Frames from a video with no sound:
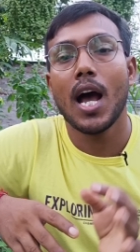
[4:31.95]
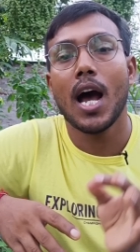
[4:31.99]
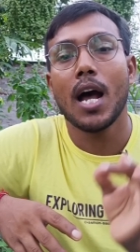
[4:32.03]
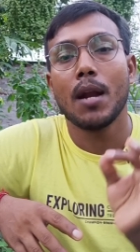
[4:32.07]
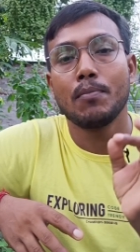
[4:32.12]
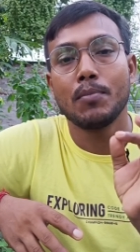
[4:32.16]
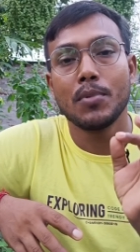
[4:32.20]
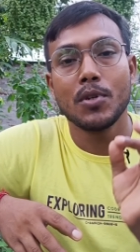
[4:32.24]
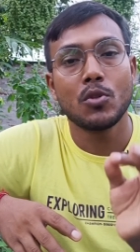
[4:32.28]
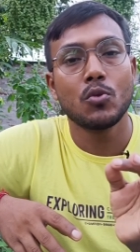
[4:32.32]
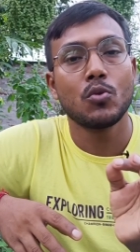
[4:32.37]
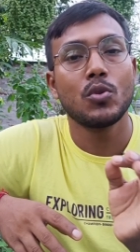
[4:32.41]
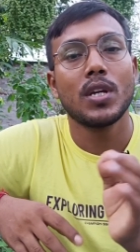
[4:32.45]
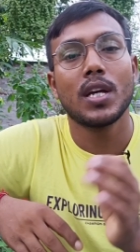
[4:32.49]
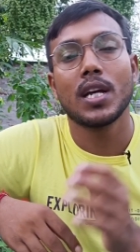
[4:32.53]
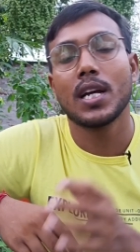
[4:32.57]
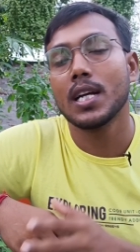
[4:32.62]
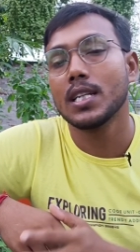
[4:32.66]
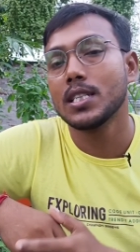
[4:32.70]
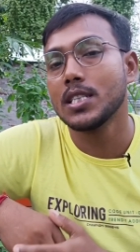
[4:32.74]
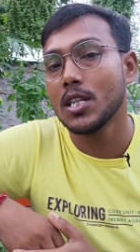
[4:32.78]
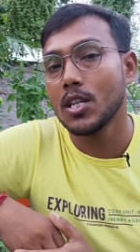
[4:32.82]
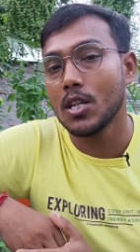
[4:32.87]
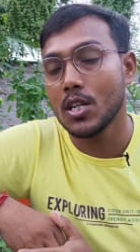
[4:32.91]
আর পিটুনিয়া
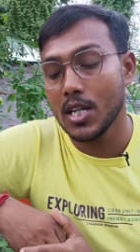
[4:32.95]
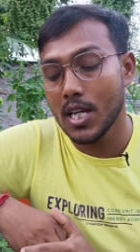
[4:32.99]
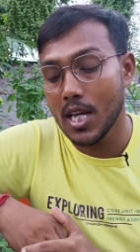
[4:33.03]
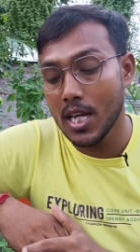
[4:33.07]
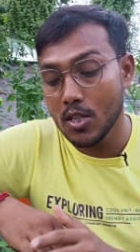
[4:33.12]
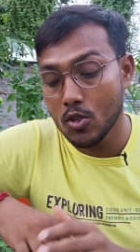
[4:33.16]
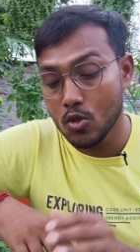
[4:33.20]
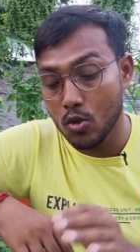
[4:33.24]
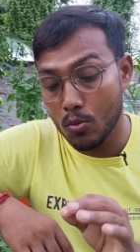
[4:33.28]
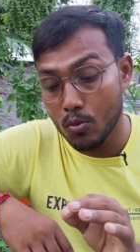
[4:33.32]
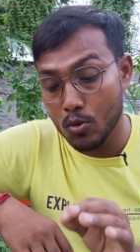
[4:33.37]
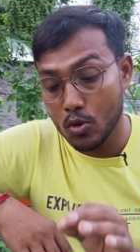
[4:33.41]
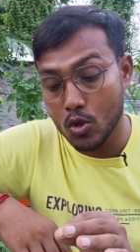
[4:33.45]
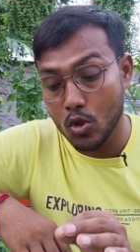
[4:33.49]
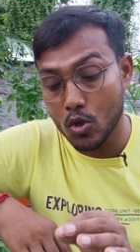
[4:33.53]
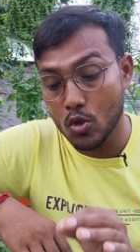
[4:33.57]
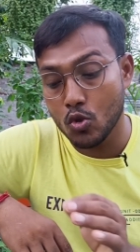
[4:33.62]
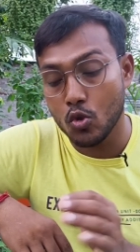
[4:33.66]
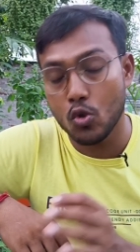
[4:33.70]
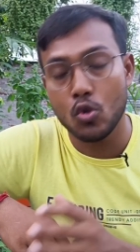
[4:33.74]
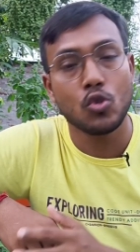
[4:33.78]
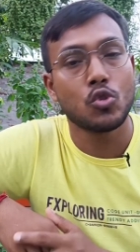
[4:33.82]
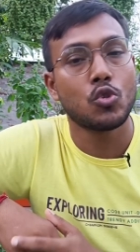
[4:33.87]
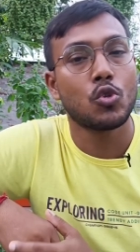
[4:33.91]
গাছের এই সমস্ত
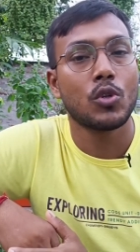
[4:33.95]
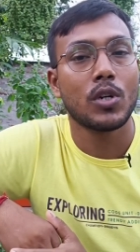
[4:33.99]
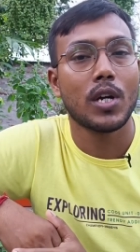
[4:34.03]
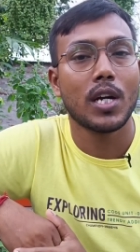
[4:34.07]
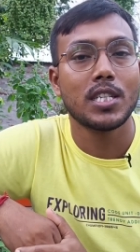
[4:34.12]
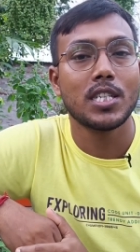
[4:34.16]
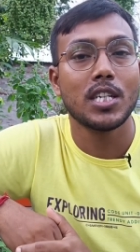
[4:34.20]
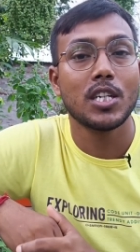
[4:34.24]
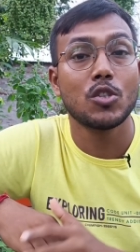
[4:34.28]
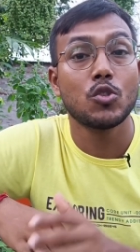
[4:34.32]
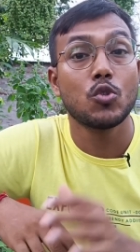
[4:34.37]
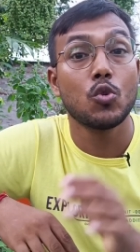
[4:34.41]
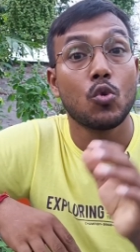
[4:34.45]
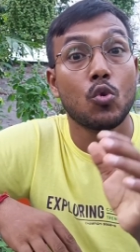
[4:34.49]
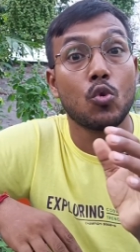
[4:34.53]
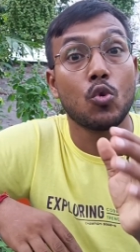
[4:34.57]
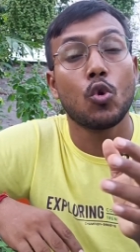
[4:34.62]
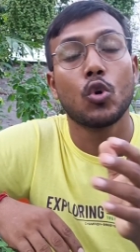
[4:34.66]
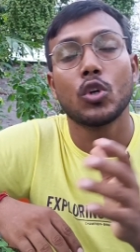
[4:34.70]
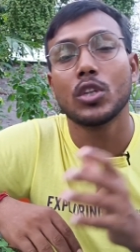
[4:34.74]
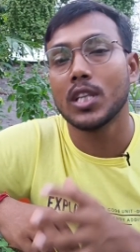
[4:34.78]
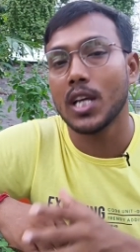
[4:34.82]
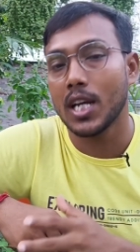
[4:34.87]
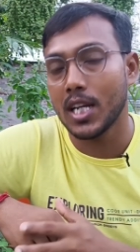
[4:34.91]
ছোট ছোট গাছে কিছু
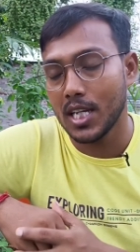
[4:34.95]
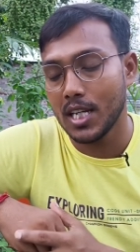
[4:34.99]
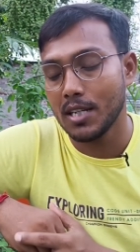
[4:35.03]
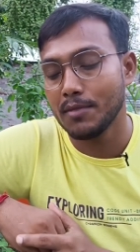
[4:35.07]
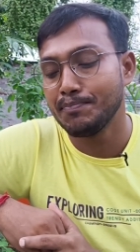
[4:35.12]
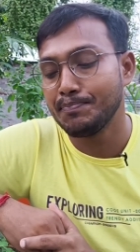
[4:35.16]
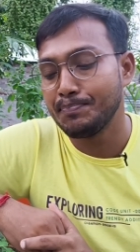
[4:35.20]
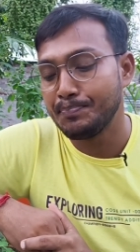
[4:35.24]
রোগ থাকে